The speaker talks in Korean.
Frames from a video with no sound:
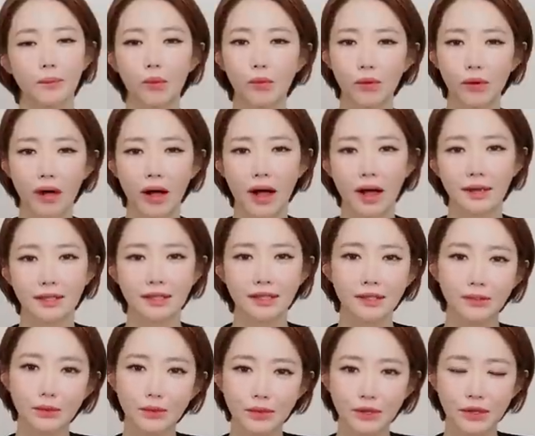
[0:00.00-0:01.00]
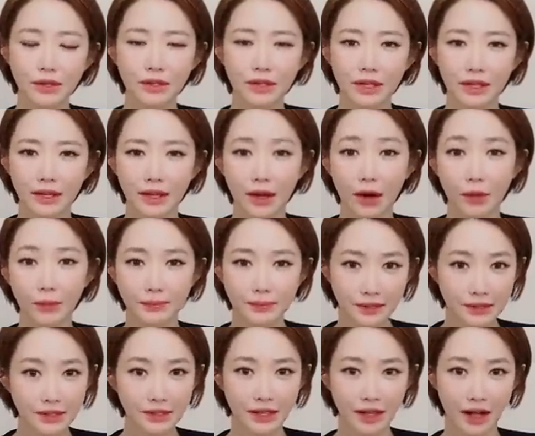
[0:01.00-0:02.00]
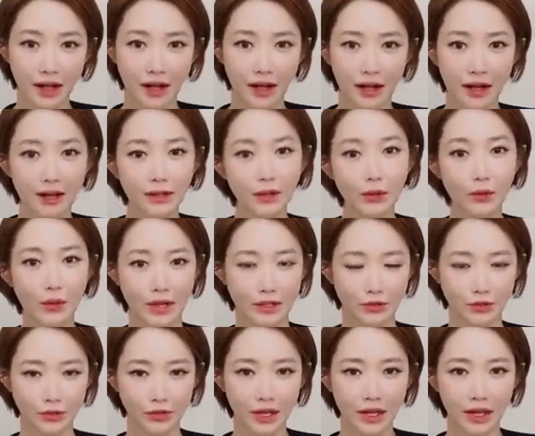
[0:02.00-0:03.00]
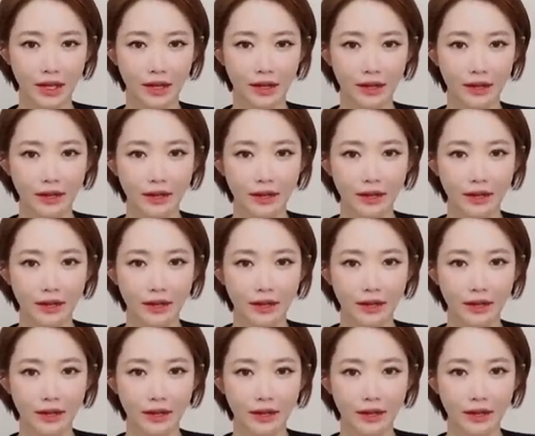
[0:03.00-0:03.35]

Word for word: 뭔가 실용적인 게 없을까 하던 와중에